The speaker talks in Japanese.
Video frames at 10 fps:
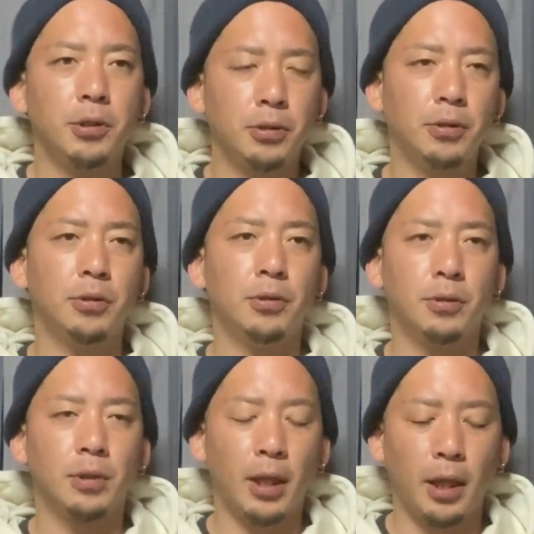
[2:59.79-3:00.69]
する
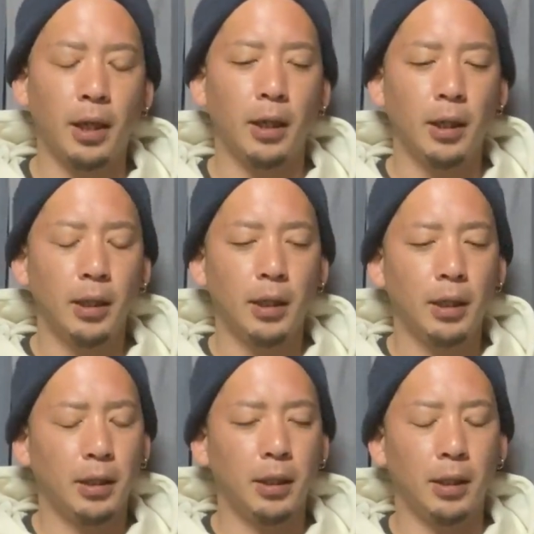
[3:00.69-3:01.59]
ので
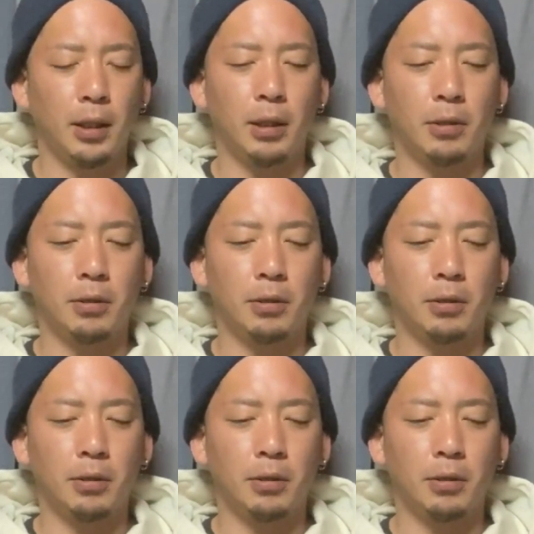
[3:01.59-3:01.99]
えっ、ー、